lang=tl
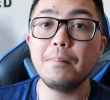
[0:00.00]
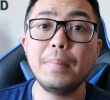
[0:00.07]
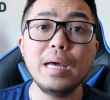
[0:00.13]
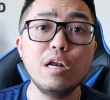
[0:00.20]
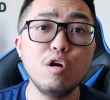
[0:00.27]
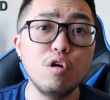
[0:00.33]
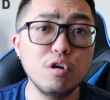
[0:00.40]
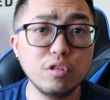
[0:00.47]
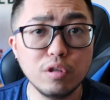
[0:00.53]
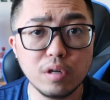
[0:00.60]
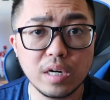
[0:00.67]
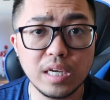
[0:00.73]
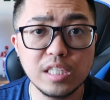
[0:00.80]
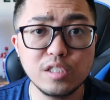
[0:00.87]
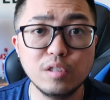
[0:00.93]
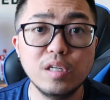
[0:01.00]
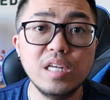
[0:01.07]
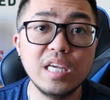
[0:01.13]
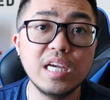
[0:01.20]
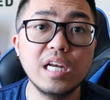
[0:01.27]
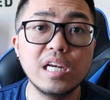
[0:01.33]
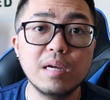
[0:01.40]
para authorized or
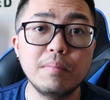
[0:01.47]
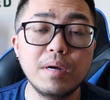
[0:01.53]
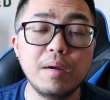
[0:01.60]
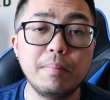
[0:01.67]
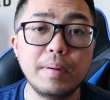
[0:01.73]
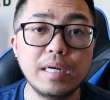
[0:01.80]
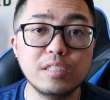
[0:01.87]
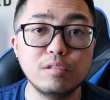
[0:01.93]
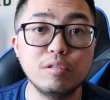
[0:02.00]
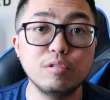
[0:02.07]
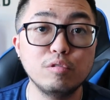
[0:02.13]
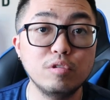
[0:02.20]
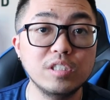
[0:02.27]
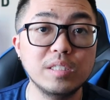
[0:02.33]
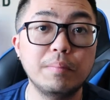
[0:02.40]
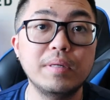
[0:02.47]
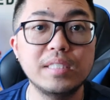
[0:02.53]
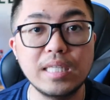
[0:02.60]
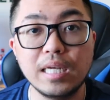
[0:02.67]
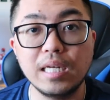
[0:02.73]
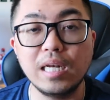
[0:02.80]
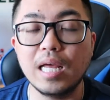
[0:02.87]
legal ka makapasok doon sa
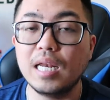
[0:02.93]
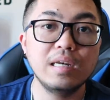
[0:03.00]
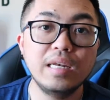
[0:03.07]
bansa nila.